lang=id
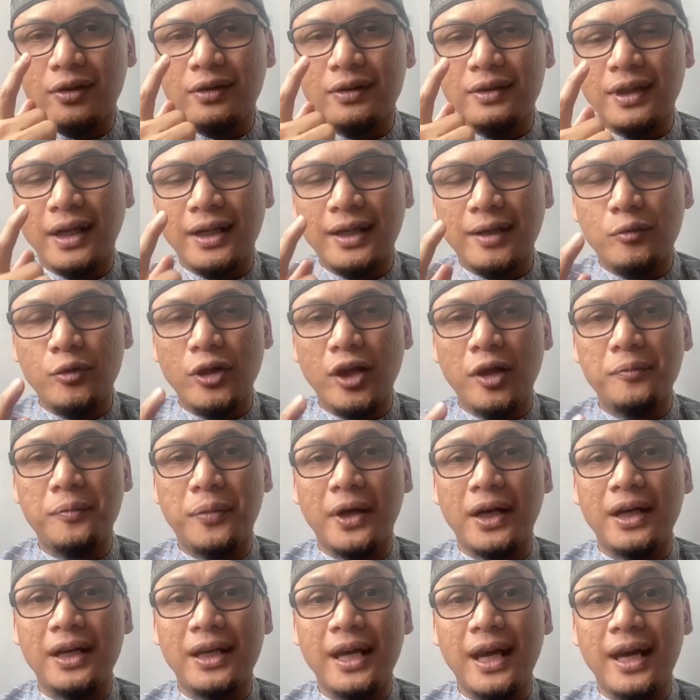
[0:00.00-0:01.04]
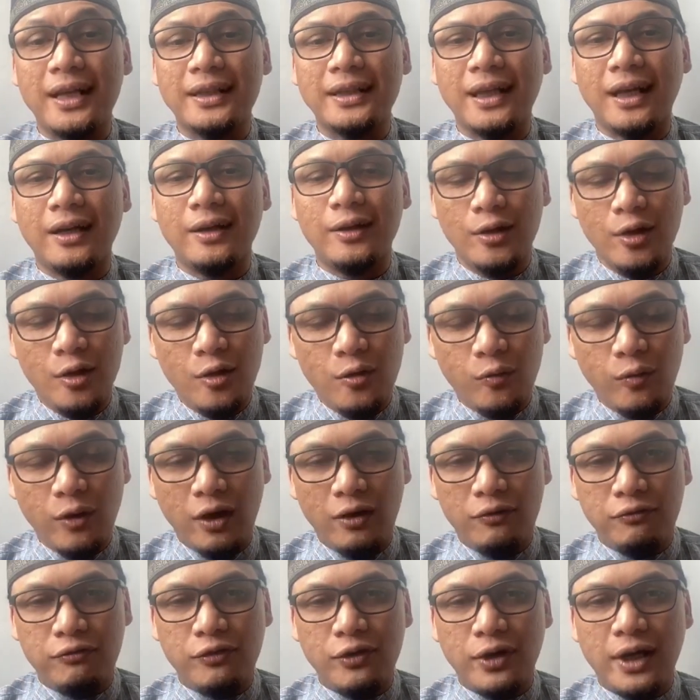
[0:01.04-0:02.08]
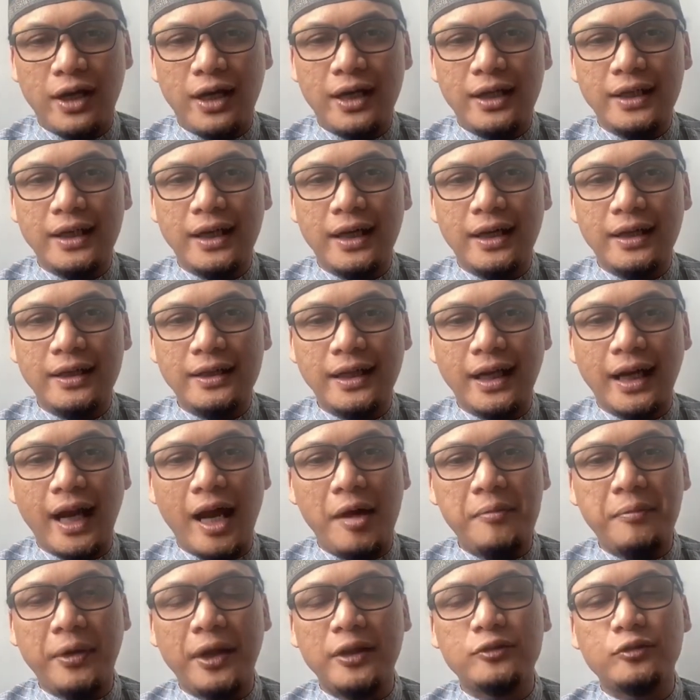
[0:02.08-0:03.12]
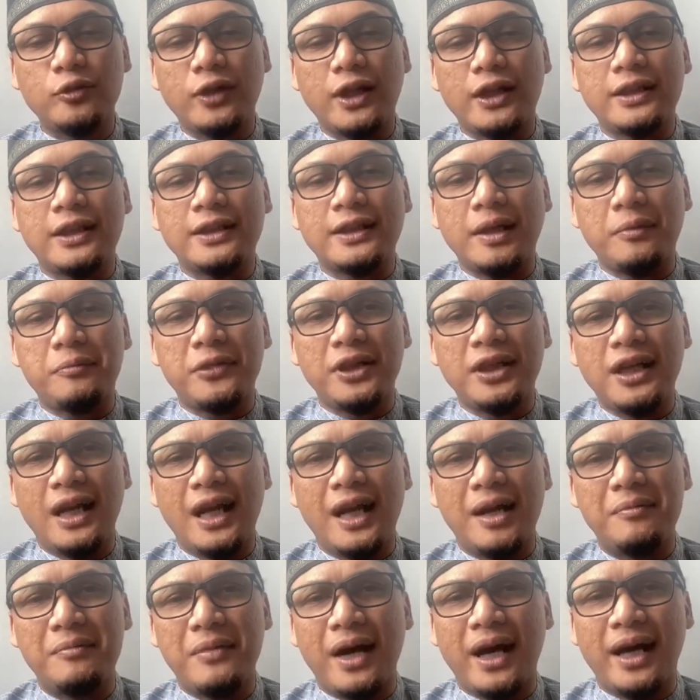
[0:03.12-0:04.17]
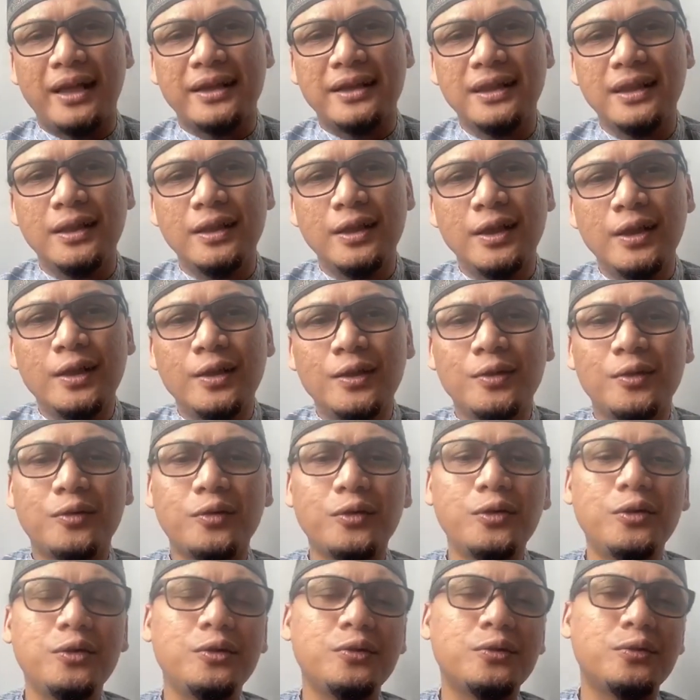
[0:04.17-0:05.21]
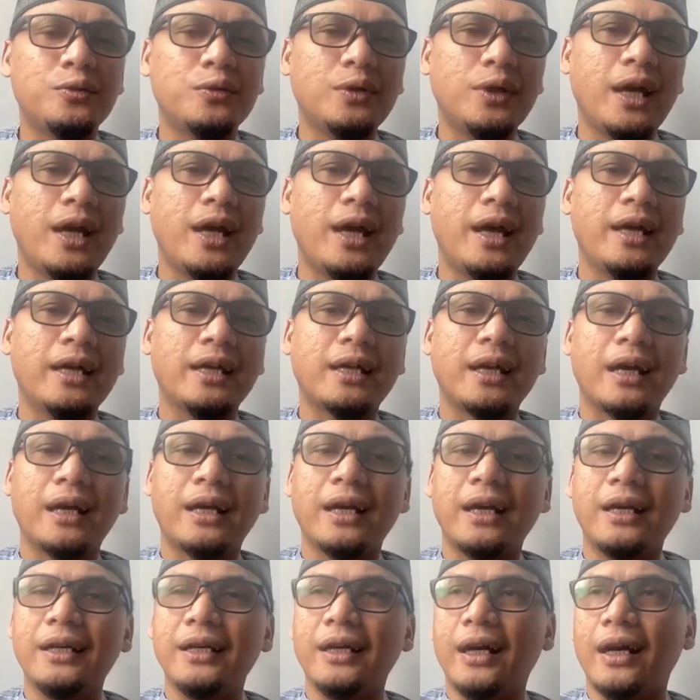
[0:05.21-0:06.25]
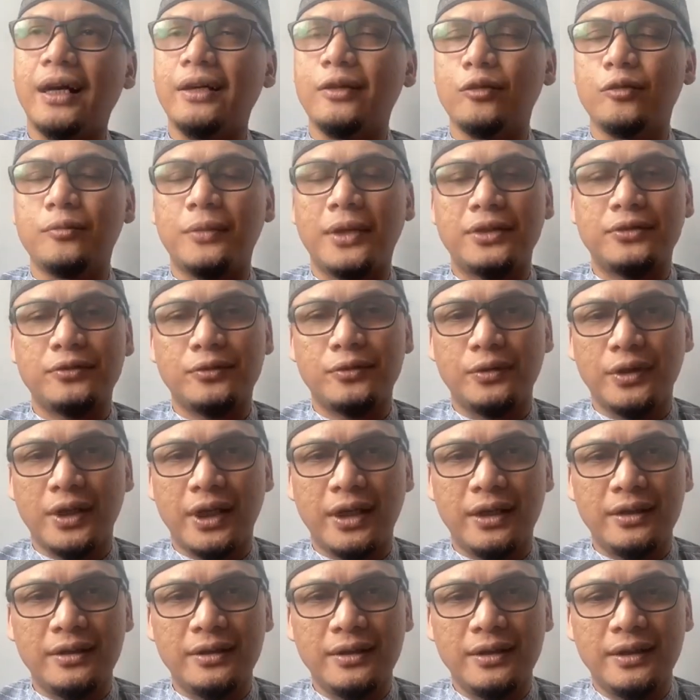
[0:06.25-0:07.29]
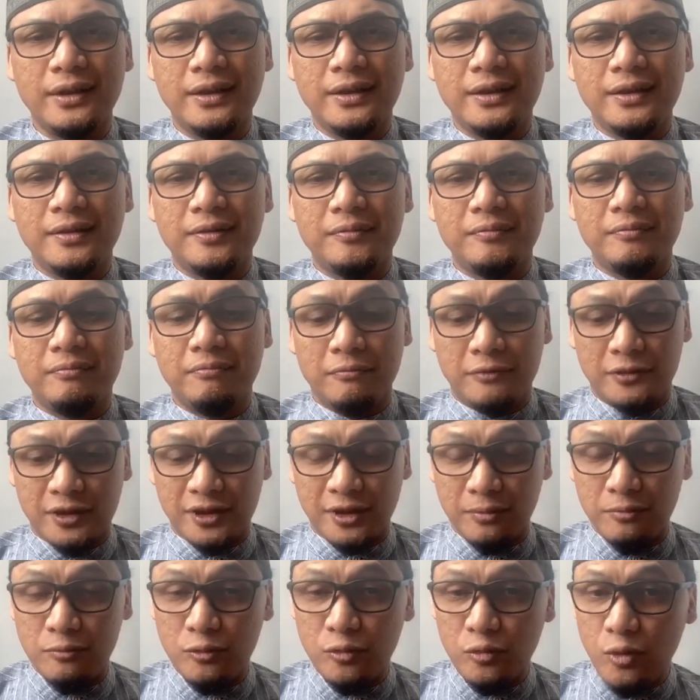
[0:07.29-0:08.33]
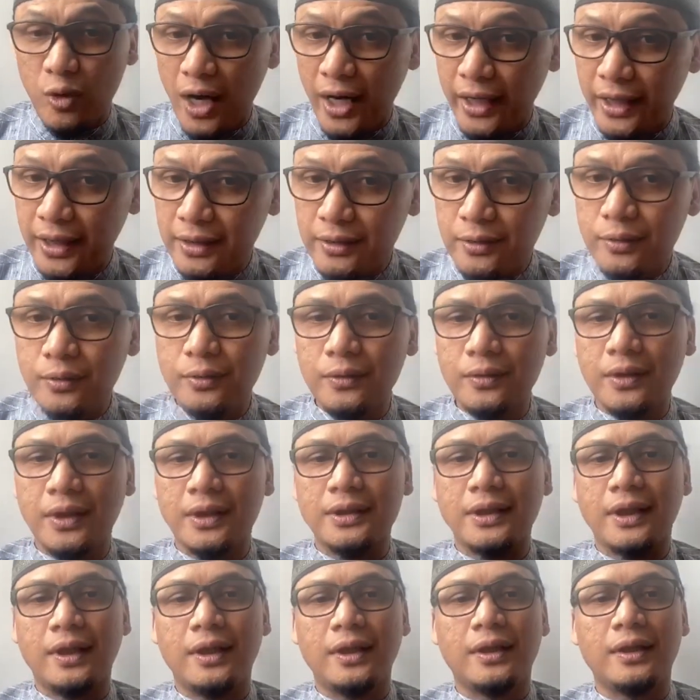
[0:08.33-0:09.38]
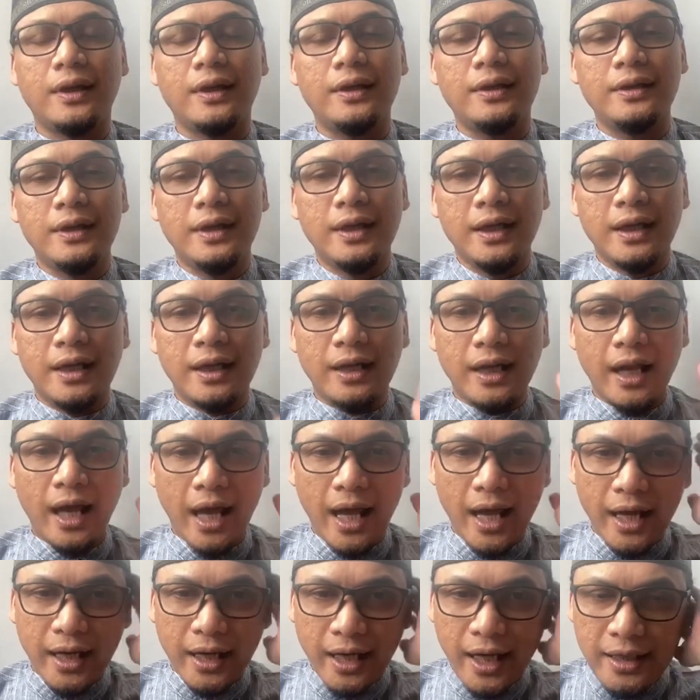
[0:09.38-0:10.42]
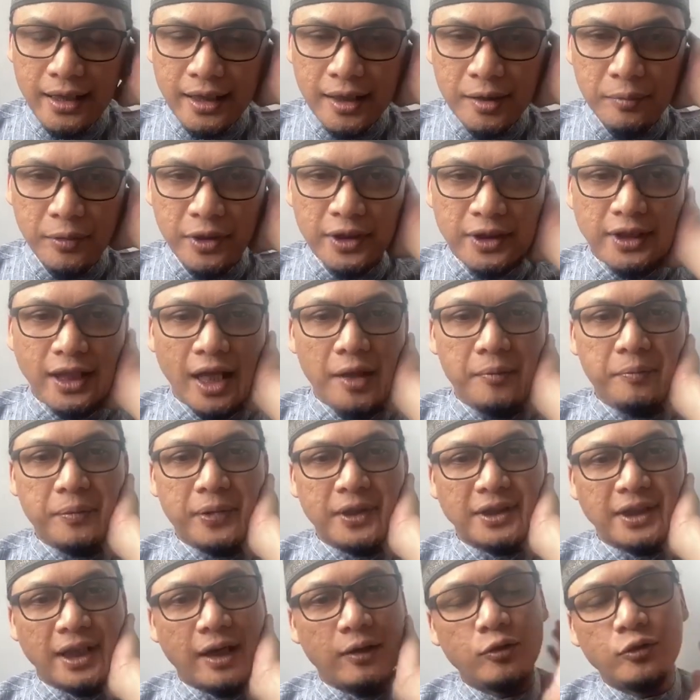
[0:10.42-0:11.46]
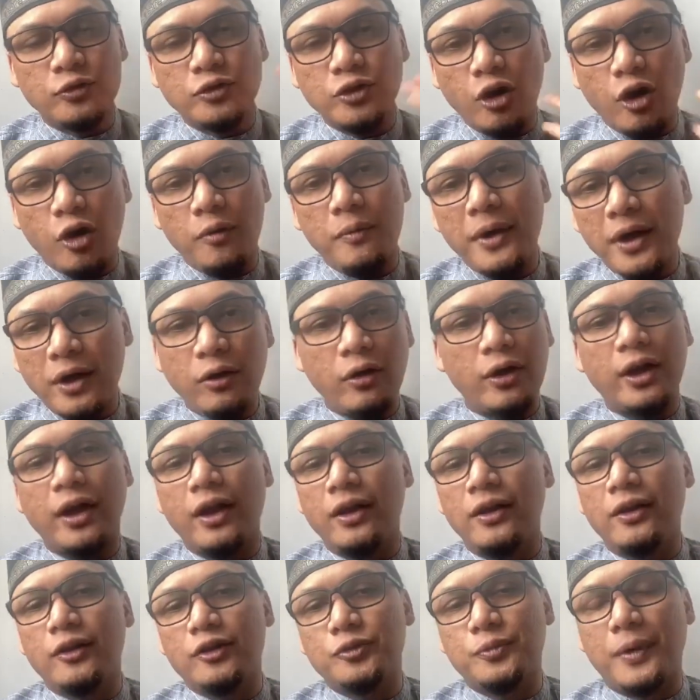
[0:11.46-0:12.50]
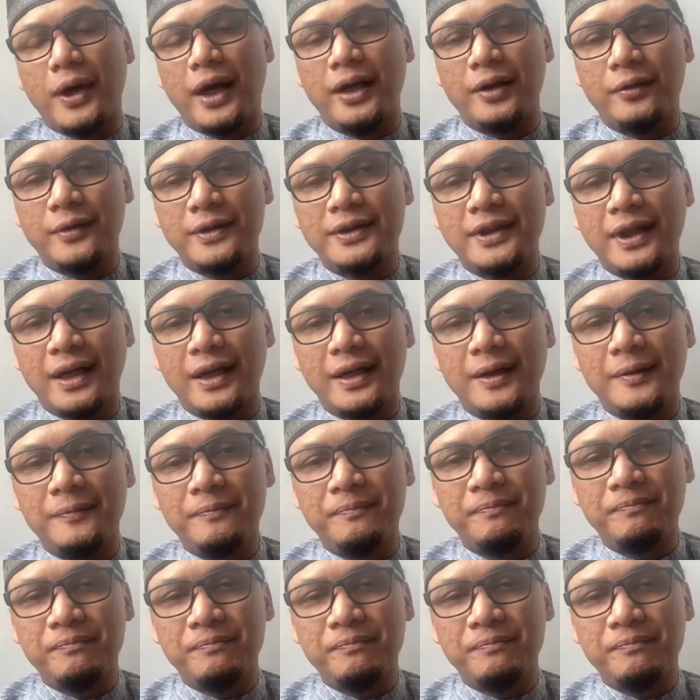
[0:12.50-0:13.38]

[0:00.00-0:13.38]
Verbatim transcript: dan kemudian penglihatan, wal fuada dan apa yang sudah tetap di dalam hati, kullu ulaika kana anhu mas'ulan. Semua itu kata Allah kelak akan dimintai pertanggungjawaban oleh Allah Subhanahu wa taala.